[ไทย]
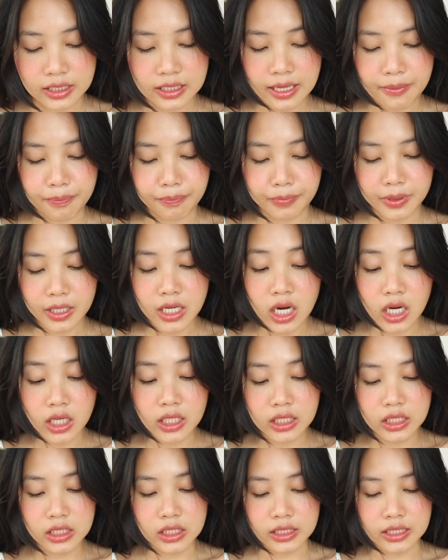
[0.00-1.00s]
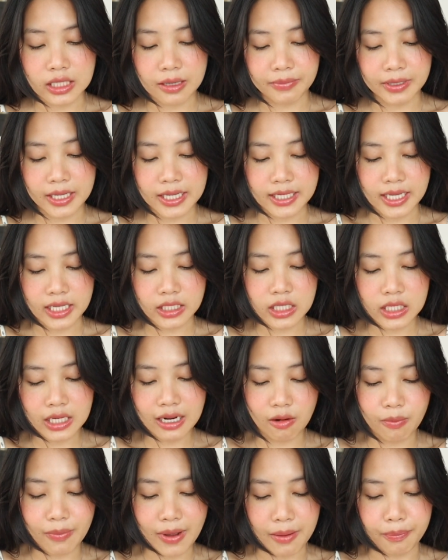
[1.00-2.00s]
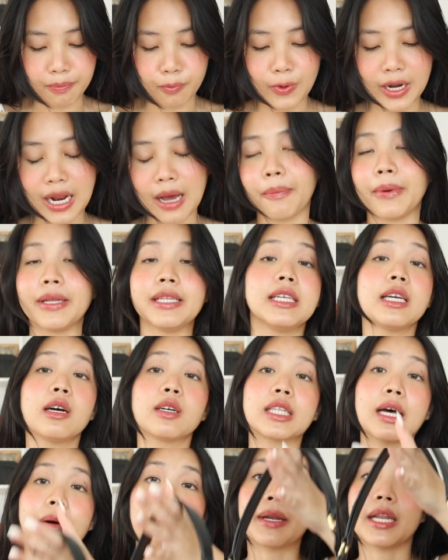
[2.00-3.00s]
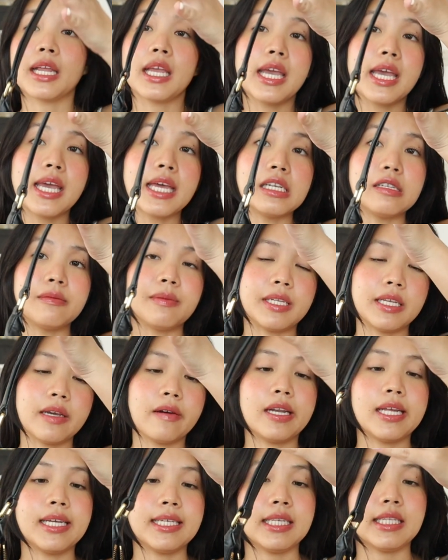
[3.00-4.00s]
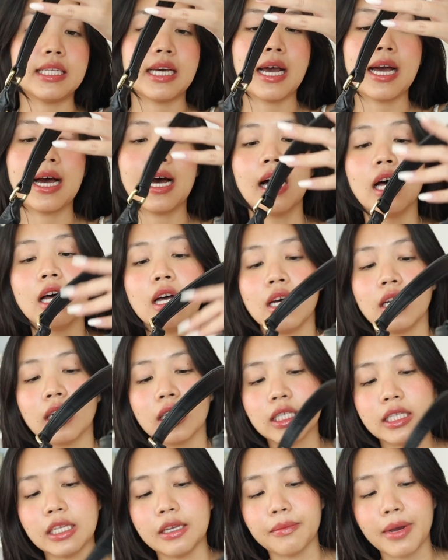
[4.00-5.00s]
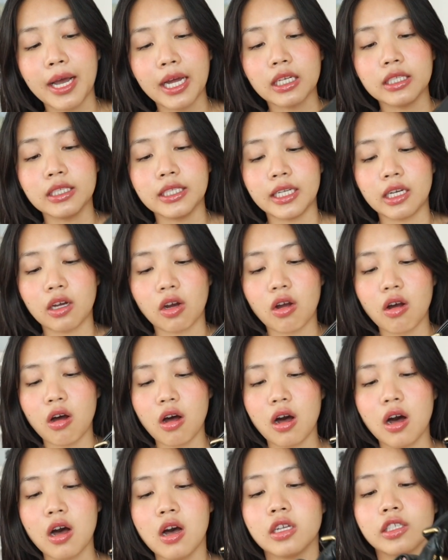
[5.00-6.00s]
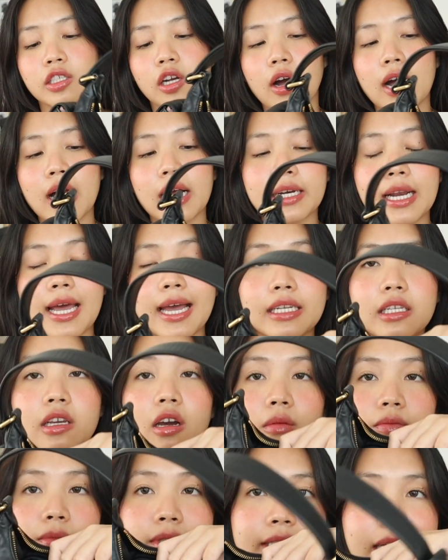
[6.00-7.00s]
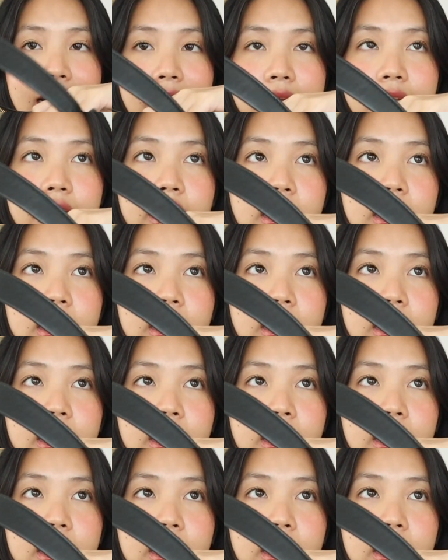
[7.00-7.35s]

จะเก็บเงินหรือเก็บอะไรอย่างเงี้ยที่เราแบบเวลาไปเที่ยวต่างประเทศหรือไปเที่ยวอะไรอย่างงี้นะคะคือดีมากเลยแล้วก็ช่องข้างหน้าที่ออมใส่